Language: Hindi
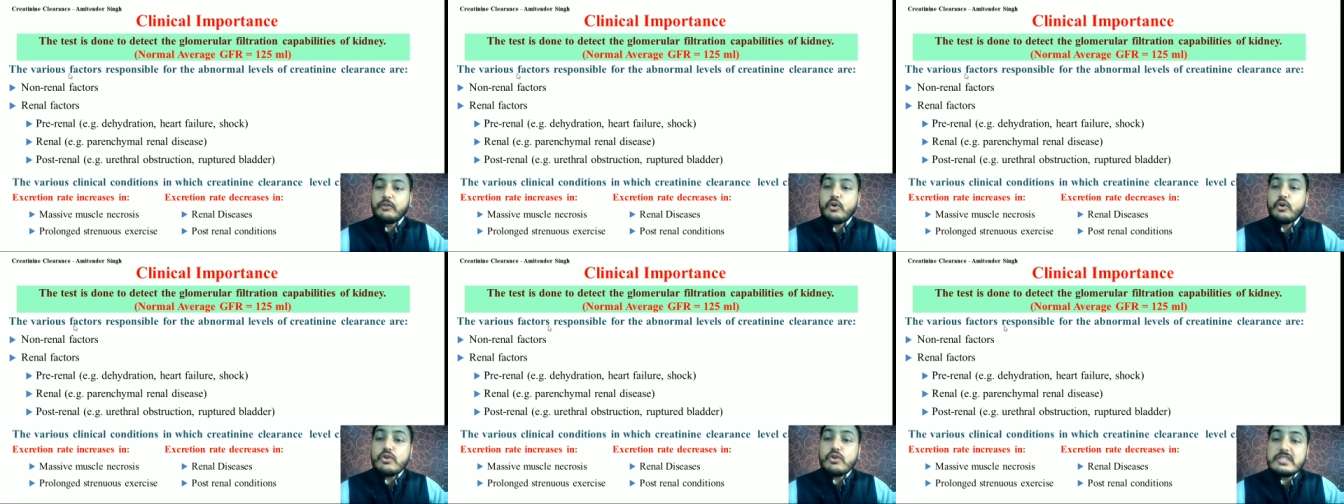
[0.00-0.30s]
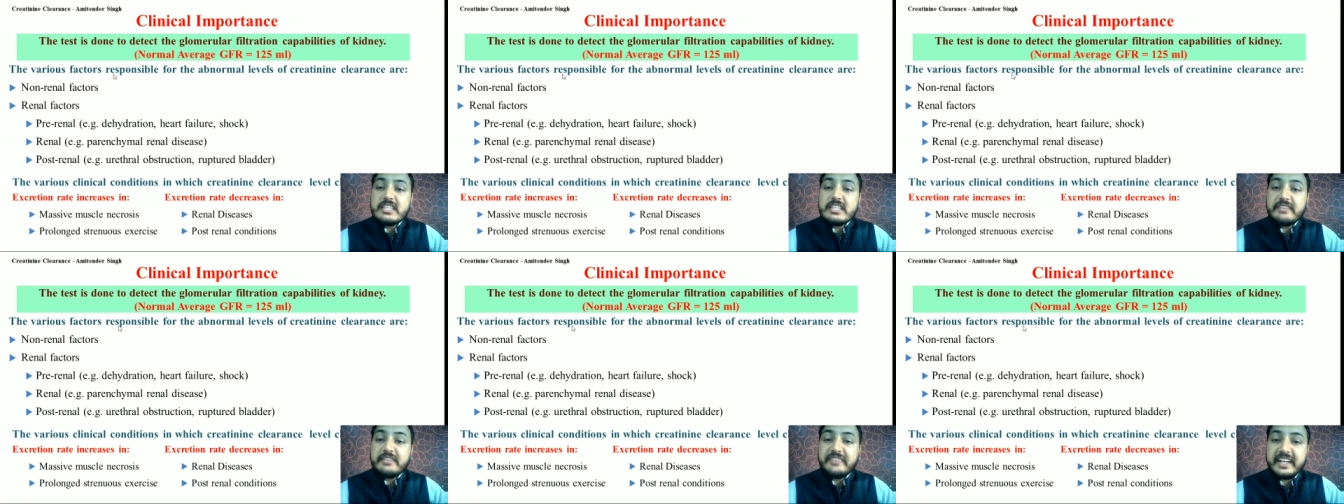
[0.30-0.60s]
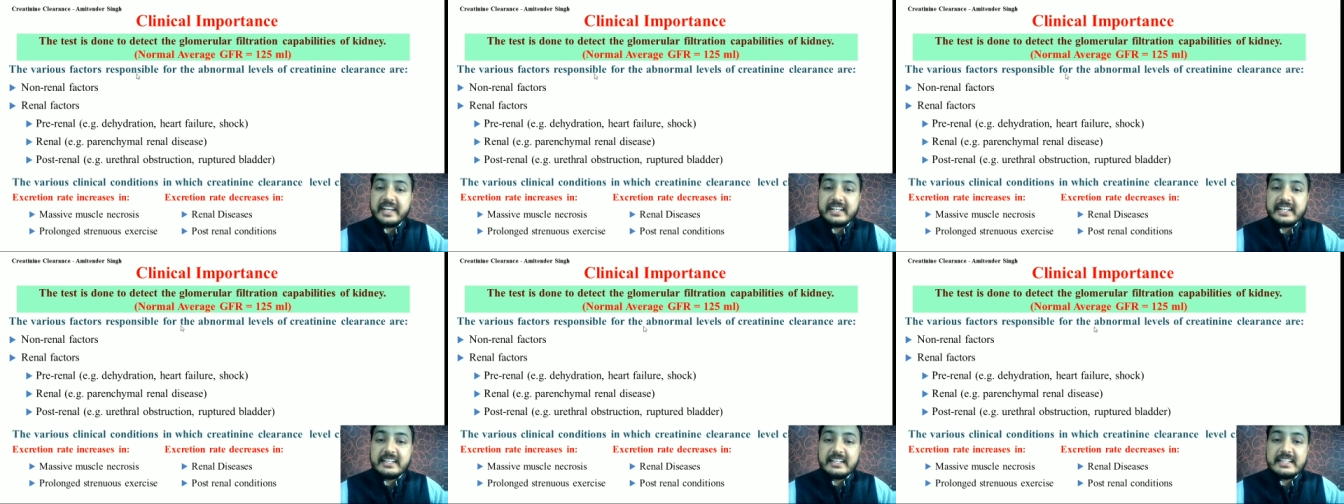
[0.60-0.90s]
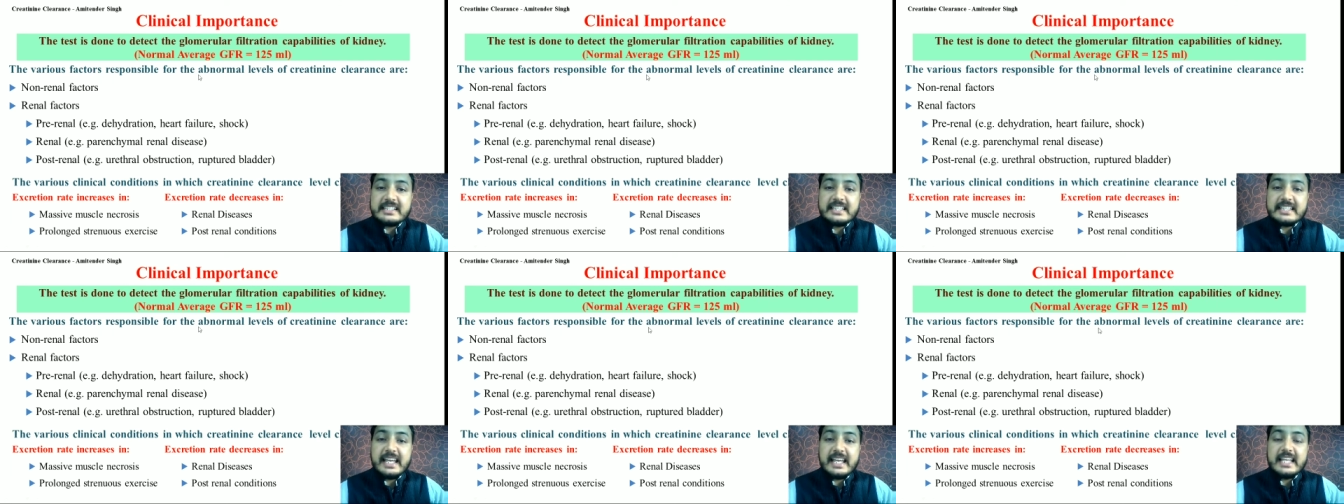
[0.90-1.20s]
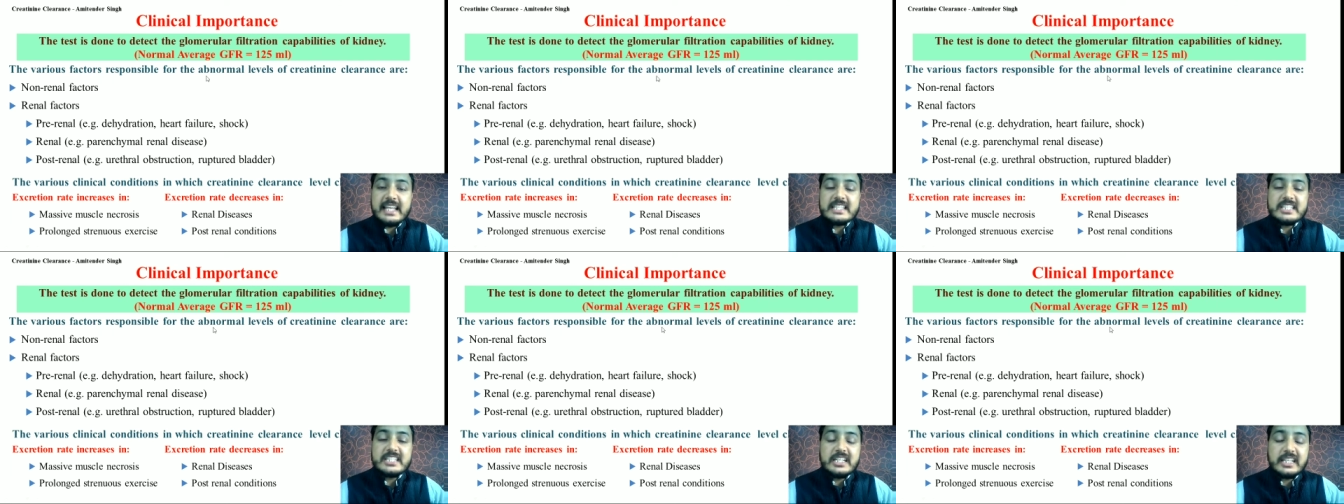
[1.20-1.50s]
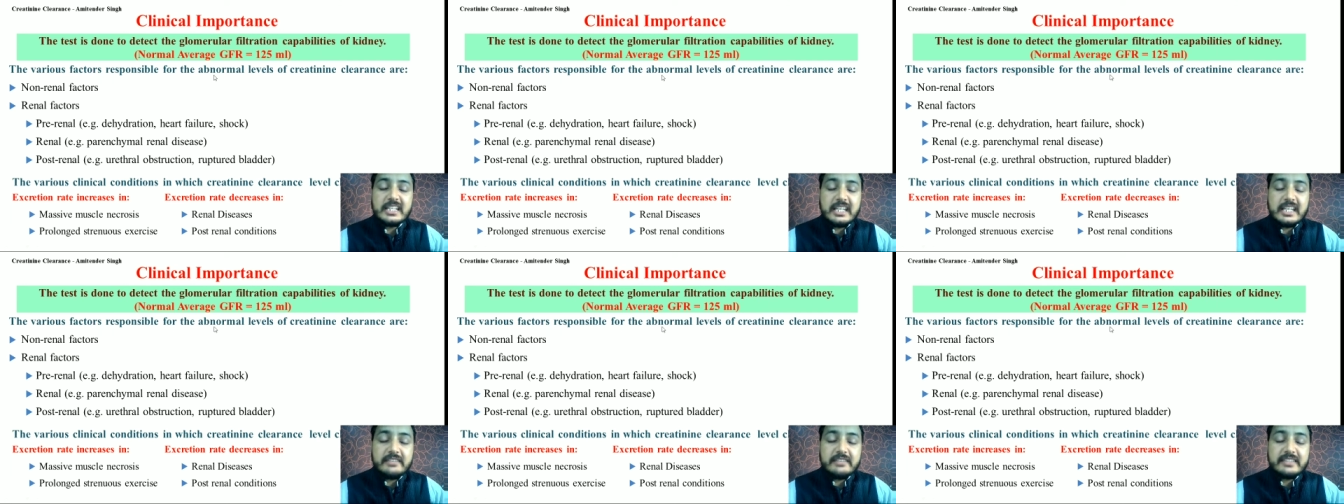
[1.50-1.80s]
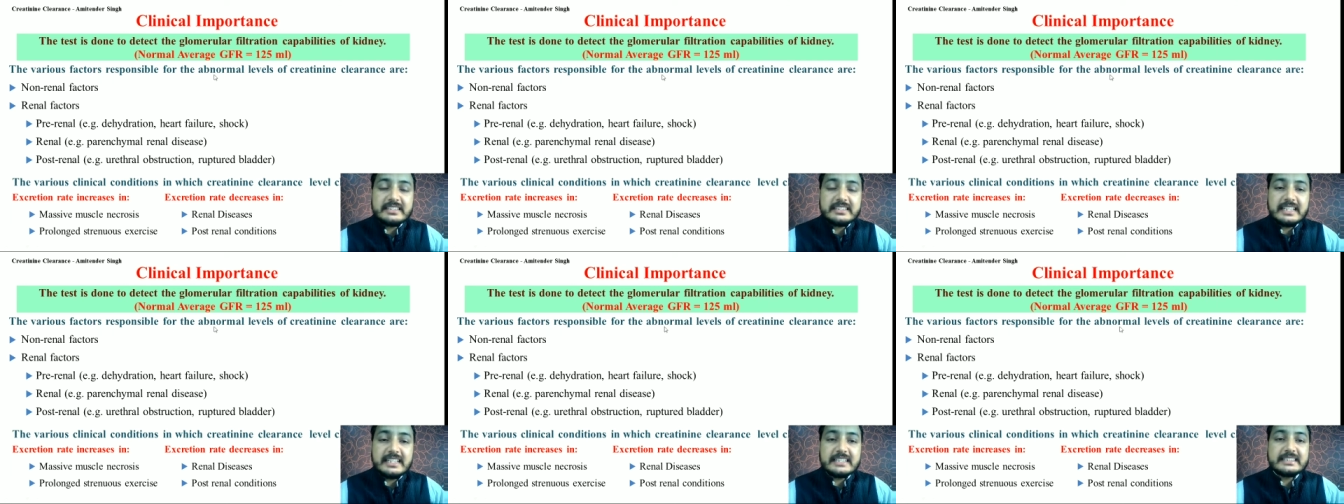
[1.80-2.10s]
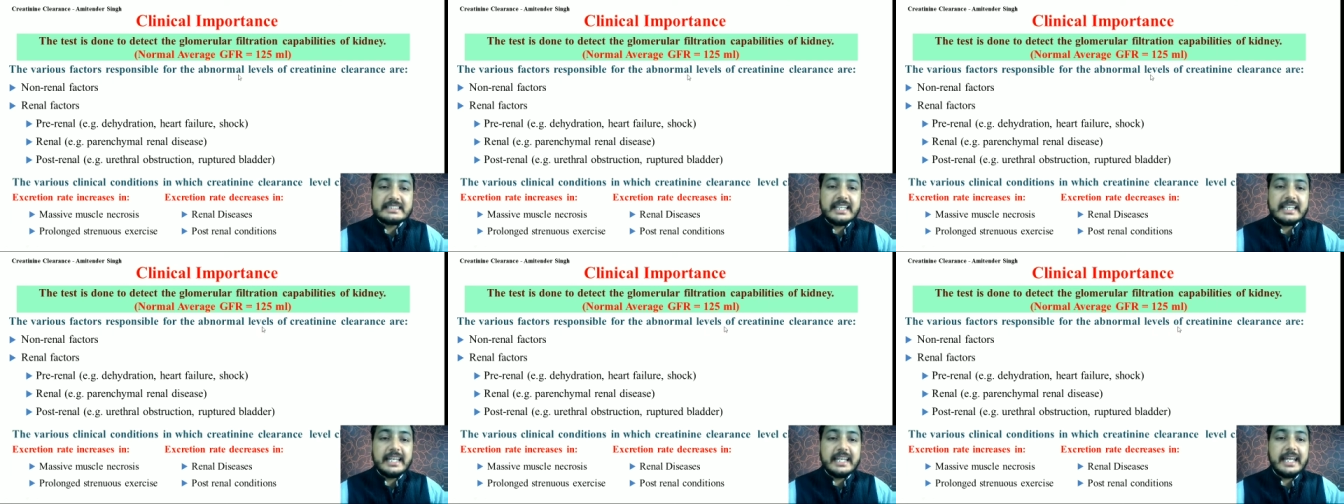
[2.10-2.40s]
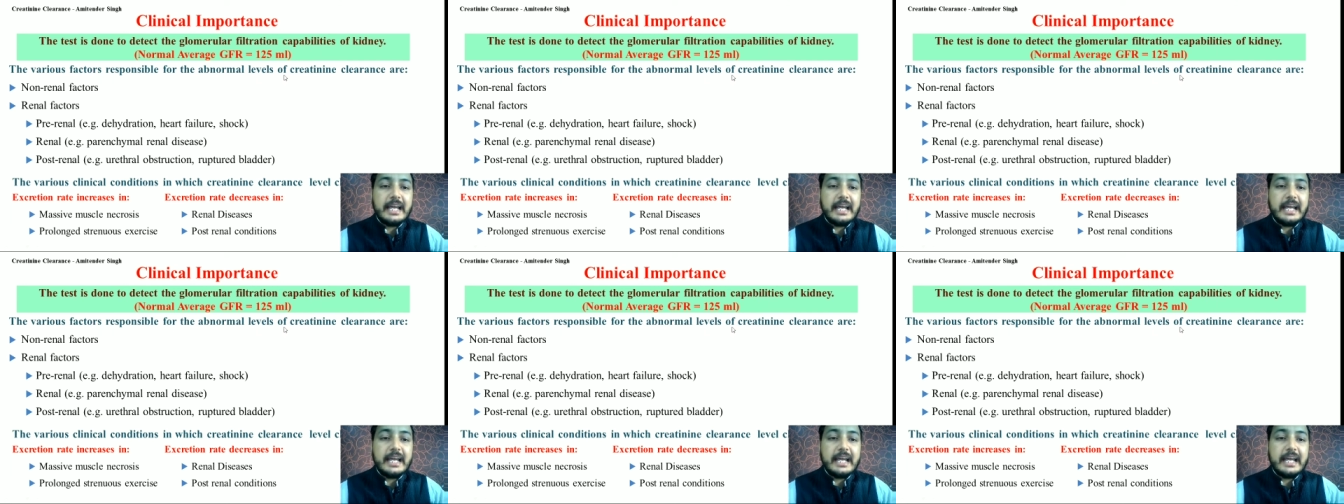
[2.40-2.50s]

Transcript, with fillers: कौन से फैक्टर्स हैं जिनकी वजह से